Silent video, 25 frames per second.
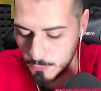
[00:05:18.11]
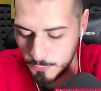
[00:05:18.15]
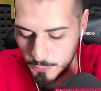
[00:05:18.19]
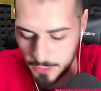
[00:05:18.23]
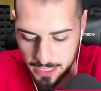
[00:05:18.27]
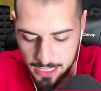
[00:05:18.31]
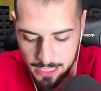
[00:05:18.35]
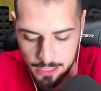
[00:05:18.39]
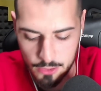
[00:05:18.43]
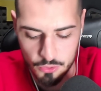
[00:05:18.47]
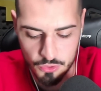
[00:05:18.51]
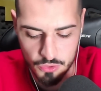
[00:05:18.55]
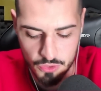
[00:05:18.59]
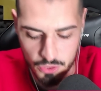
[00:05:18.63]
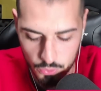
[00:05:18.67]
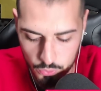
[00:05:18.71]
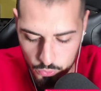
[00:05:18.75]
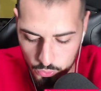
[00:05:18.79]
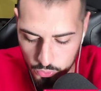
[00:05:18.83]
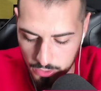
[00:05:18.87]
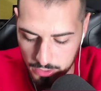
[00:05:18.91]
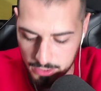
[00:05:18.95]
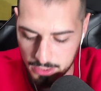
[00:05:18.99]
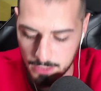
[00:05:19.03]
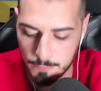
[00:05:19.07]
fa danno
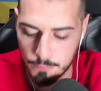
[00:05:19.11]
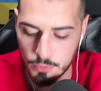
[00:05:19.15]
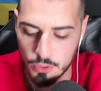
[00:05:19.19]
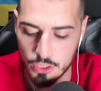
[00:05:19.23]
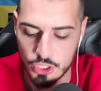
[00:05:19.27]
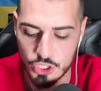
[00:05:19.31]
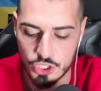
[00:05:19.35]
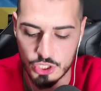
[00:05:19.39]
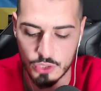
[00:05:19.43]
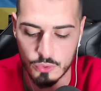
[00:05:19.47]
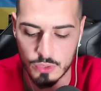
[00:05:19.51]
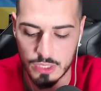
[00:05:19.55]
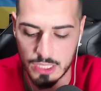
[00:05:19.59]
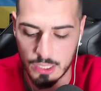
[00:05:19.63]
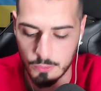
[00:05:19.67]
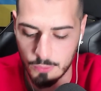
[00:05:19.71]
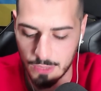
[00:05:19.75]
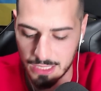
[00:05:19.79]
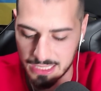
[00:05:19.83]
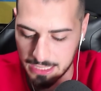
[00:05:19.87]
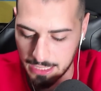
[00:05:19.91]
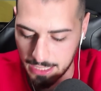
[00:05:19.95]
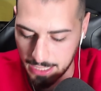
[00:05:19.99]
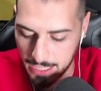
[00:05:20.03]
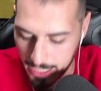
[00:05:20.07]
sicuro, indebolisce tutta
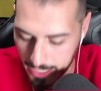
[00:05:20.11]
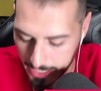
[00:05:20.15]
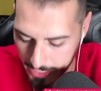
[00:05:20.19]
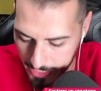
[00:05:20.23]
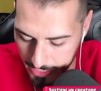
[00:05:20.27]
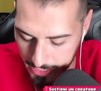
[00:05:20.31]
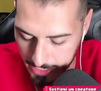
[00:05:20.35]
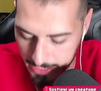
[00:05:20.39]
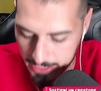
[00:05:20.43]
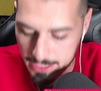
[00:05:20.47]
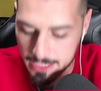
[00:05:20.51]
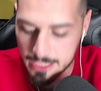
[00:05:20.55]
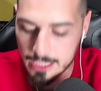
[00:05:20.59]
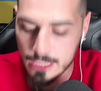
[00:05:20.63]
quanta l'area.